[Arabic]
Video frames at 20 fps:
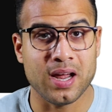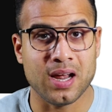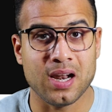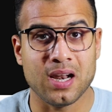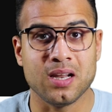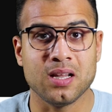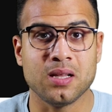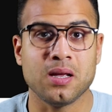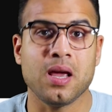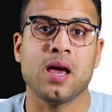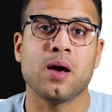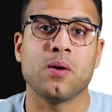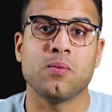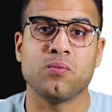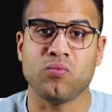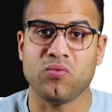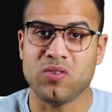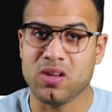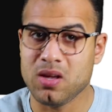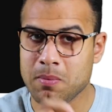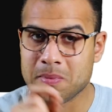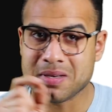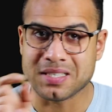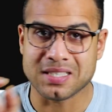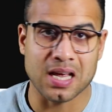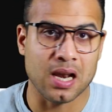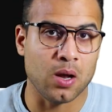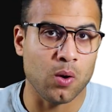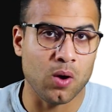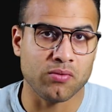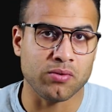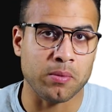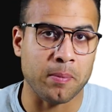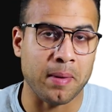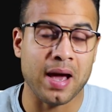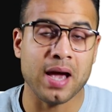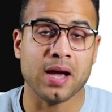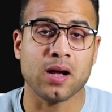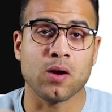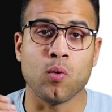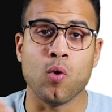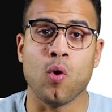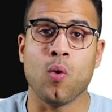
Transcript: الورقه اللي هي في مساله واقفه معاك